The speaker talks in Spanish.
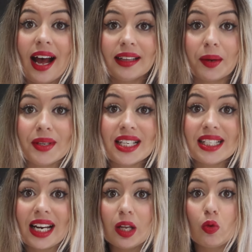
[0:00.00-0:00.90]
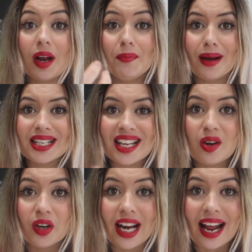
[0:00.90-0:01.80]
a través de este ritual vas a
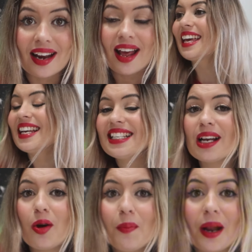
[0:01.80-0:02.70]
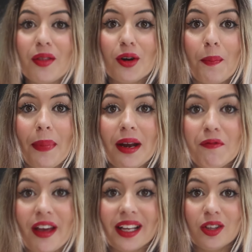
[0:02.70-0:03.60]
lograr que ese comprador
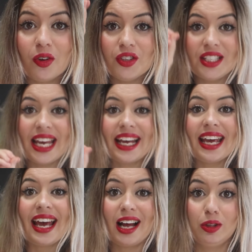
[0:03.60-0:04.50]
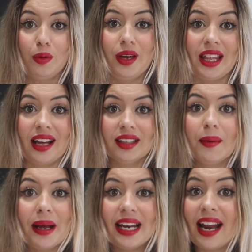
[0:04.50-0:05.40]
perfecto llegue a tu vida de
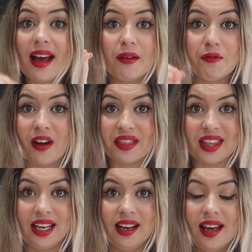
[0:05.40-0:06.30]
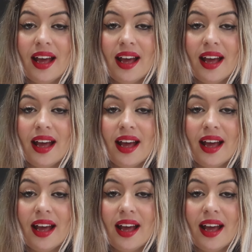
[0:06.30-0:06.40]
manera fácil.